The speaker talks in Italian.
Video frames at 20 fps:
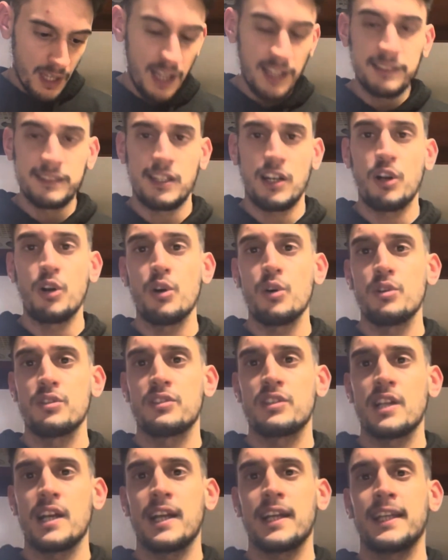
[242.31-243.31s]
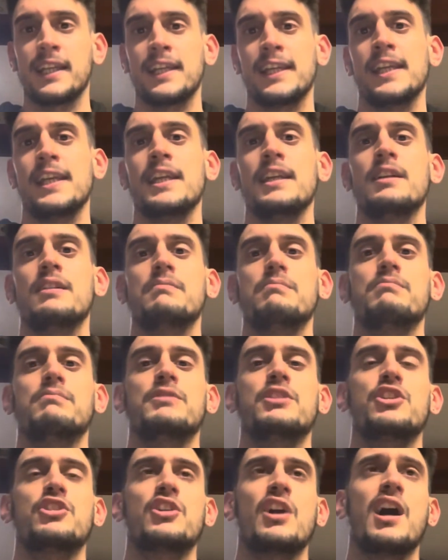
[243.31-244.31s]
altra cosa che
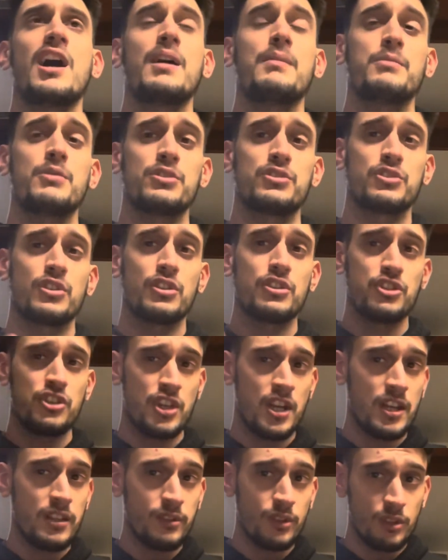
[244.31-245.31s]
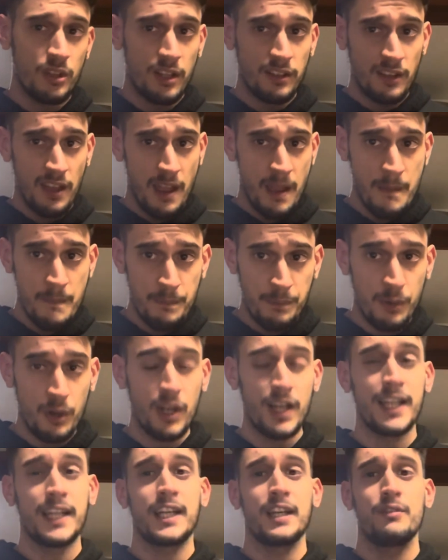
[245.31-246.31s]
diciamo sto dicendo da tempo
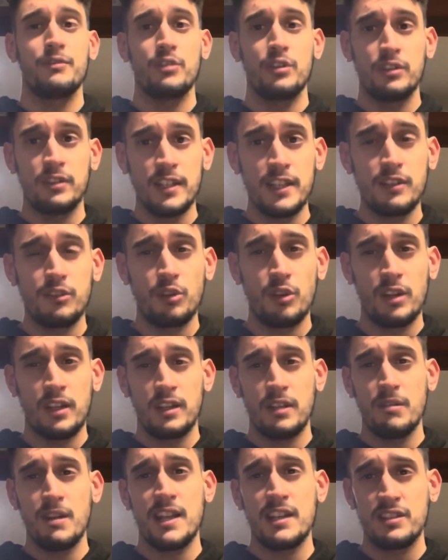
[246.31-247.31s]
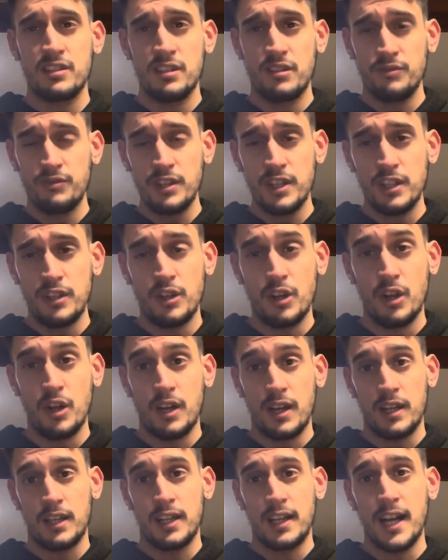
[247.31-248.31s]
e che vi ho detto nei diversi video che ho
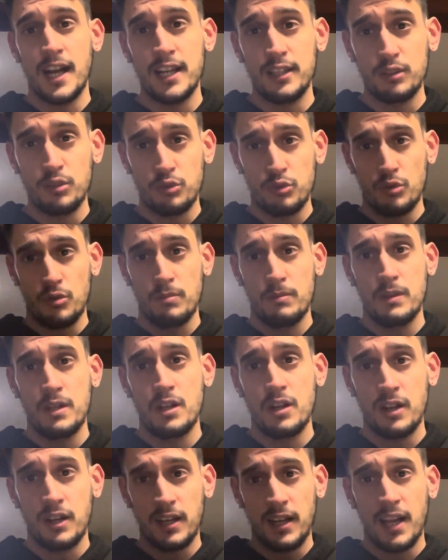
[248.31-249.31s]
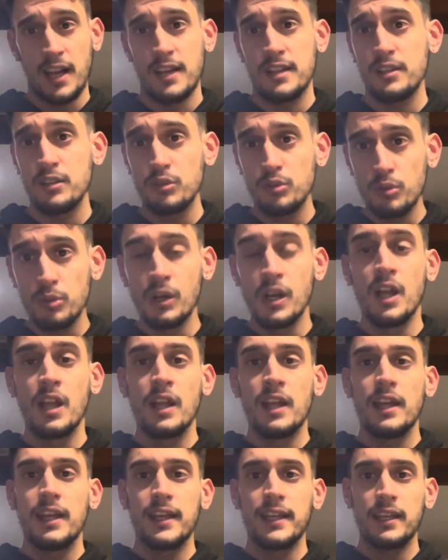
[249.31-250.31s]
caricato sul mio canale YouTube
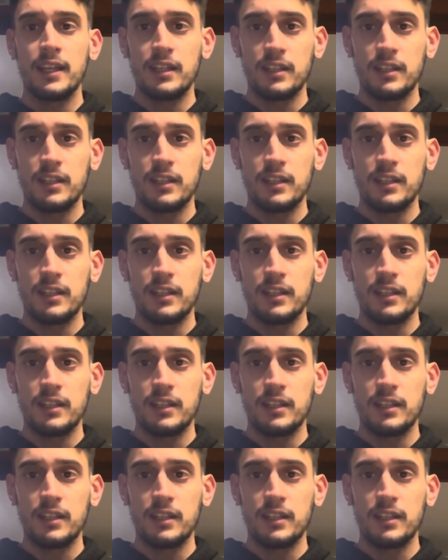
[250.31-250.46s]
e,